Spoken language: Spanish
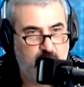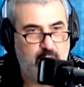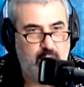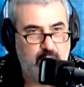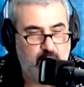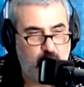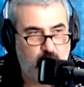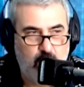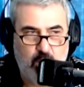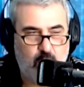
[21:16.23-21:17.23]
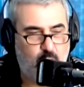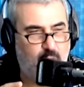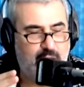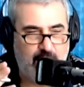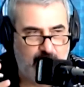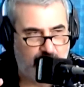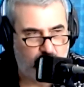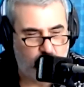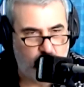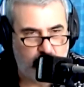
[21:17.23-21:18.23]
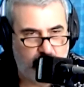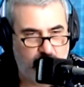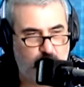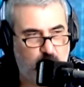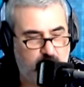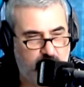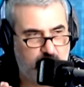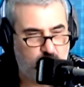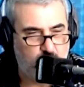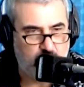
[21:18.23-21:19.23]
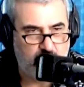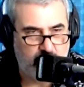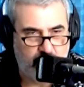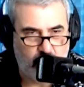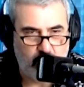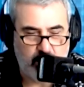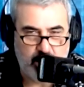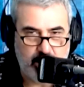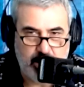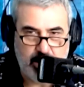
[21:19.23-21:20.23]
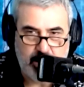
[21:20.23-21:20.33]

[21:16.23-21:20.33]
Digo, ¿cuál es la excusa y por qué sucede esto? ¿Y,